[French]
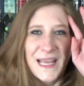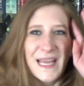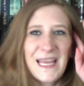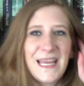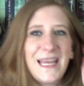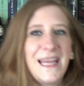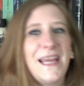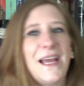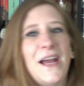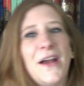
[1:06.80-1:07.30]

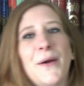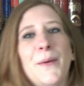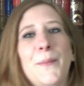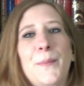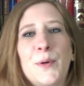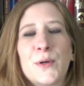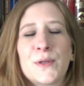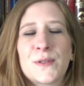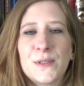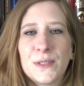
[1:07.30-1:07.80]
Et euh,
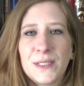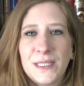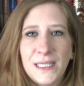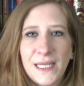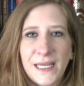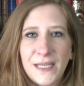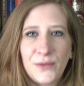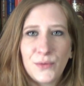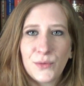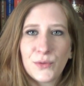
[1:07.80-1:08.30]
pour ce qui
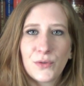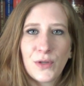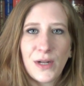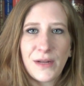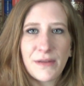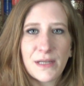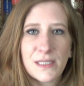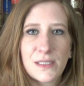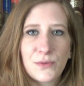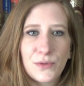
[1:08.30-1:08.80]
est donc de la
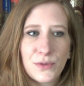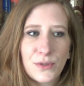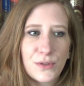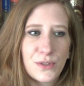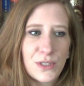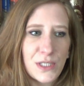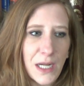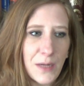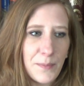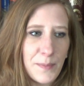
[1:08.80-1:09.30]
version de
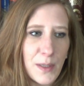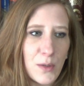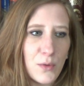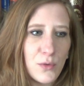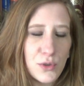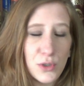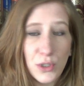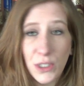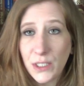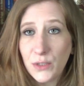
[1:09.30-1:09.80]
Charles
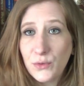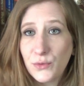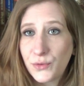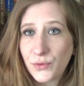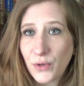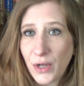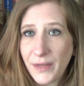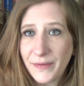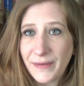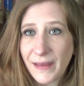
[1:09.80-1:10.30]
Perrault, je l'ai lu
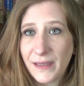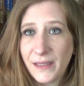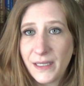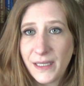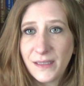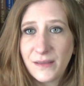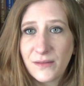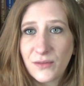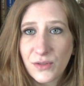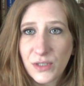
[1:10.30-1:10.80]
sur
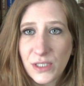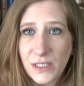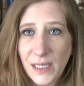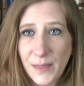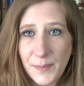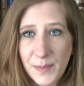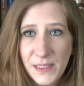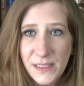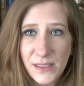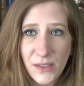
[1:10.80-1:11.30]
internet, j'ai
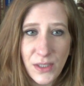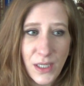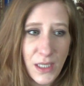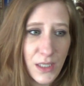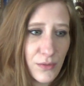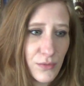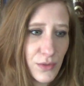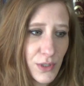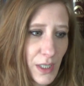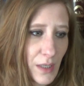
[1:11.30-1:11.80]
tapé
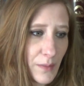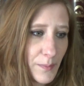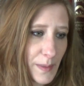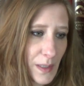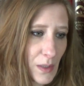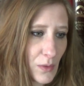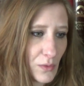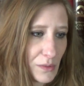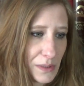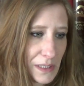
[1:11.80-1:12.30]
Cendrillon Charles
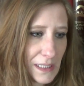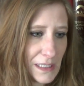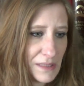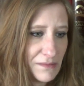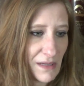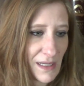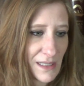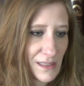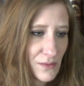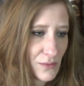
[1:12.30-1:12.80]
Perrault, il y a des
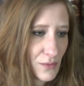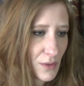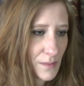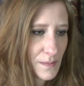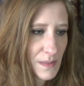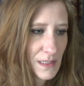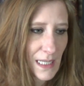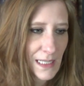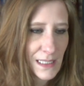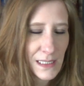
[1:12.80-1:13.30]
versions
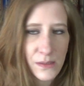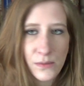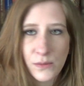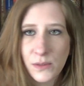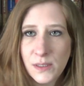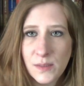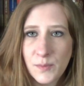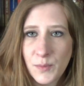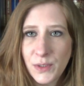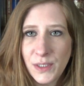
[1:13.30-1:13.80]
comme ça qui sont
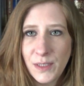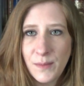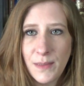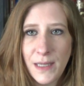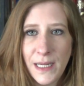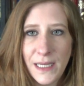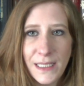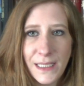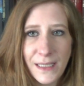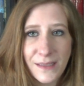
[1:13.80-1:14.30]
disponibles
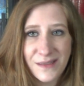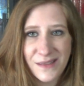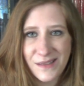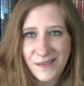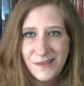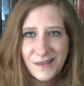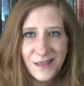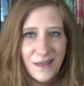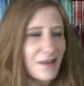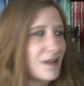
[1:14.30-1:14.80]
à lire,
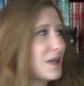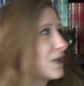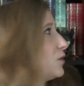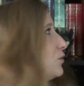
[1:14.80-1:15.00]
c'est très très